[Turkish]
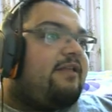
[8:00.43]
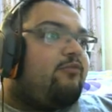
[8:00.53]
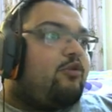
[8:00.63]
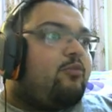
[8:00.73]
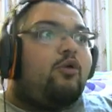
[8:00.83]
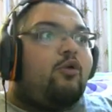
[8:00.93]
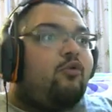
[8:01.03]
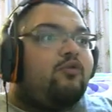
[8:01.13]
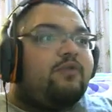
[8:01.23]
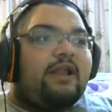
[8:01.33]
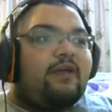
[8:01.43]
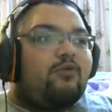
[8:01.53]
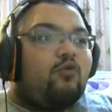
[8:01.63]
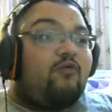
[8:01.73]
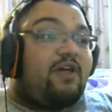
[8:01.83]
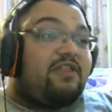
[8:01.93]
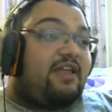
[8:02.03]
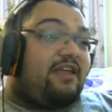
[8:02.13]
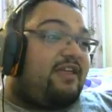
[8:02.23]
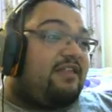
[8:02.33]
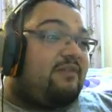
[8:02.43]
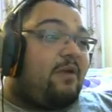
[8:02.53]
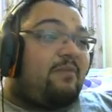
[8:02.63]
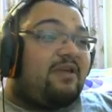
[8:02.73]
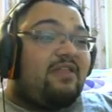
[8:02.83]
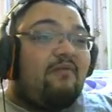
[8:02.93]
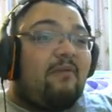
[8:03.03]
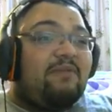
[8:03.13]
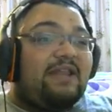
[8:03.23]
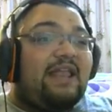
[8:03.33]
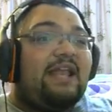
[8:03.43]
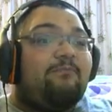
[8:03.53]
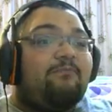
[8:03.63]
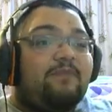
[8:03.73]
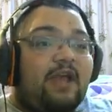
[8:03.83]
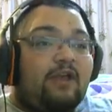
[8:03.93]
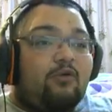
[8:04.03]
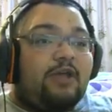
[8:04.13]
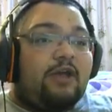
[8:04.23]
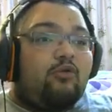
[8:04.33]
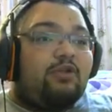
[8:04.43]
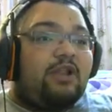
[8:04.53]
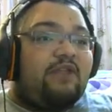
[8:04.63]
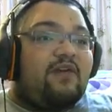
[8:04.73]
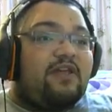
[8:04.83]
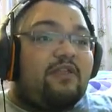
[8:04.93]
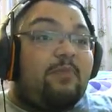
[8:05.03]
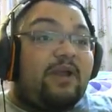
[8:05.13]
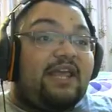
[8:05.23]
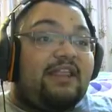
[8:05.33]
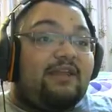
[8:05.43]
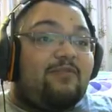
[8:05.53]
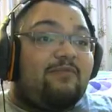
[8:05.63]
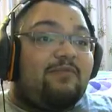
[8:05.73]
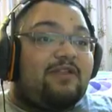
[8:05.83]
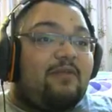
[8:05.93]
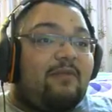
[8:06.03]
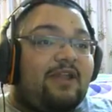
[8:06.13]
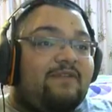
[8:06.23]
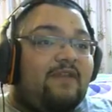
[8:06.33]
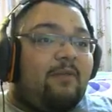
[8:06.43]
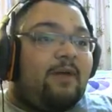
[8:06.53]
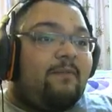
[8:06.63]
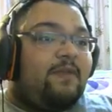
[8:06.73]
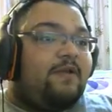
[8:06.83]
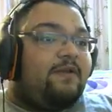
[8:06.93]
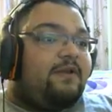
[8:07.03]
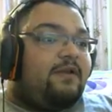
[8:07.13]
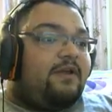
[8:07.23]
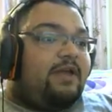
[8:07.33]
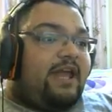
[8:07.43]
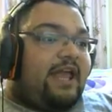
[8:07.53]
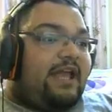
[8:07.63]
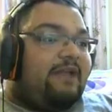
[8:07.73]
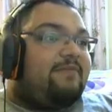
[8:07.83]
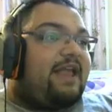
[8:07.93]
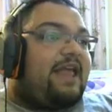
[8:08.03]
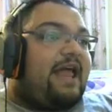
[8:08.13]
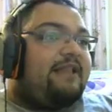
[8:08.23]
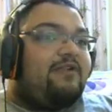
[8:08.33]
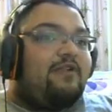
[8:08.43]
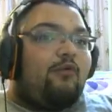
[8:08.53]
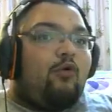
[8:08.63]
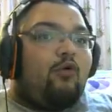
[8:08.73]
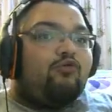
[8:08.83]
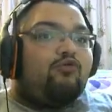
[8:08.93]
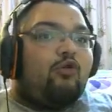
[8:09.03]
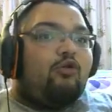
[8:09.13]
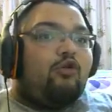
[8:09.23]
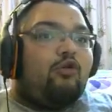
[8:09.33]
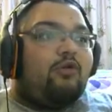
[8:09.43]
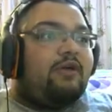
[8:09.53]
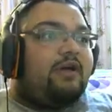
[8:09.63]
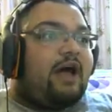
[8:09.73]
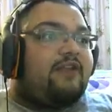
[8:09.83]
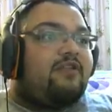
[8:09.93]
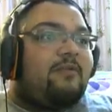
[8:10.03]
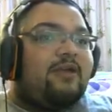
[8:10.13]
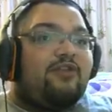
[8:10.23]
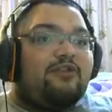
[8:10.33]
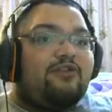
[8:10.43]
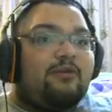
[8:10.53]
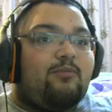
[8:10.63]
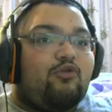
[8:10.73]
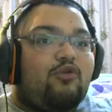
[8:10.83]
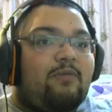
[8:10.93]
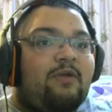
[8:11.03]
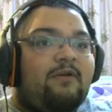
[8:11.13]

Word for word: demiyorum. Öyle oyunlara çok fazla yatırım yapmayı seven biri değilim. Yani online oyunlara fazla para yedirmişimdir zamanında ama elimden geldiğince kontrollü e, harcamaya çalışırım bütçemi.